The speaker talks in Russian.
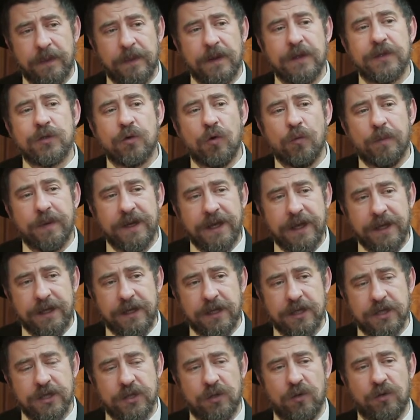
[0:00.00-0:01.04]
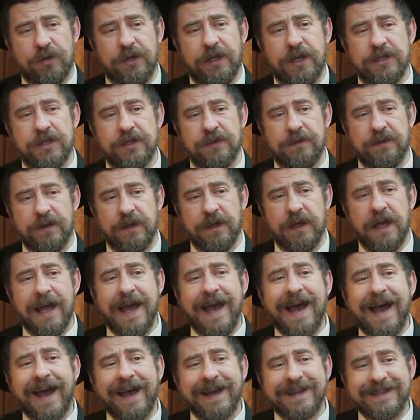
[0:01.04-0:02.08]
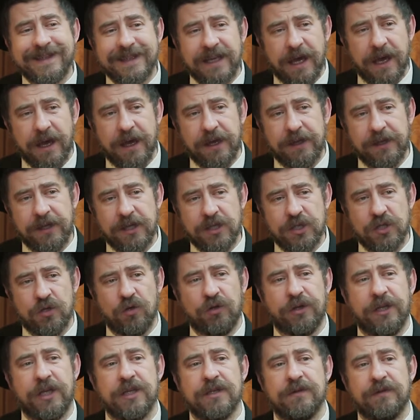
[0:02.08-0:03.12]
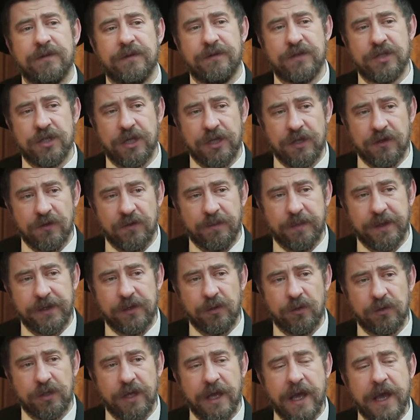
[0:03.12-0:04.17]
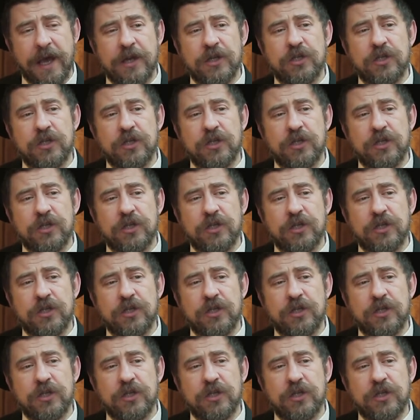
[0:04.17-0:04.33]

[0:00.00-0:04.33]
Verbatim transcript: искупление ждет нашего раскаяния, ждет нашего движения вперед,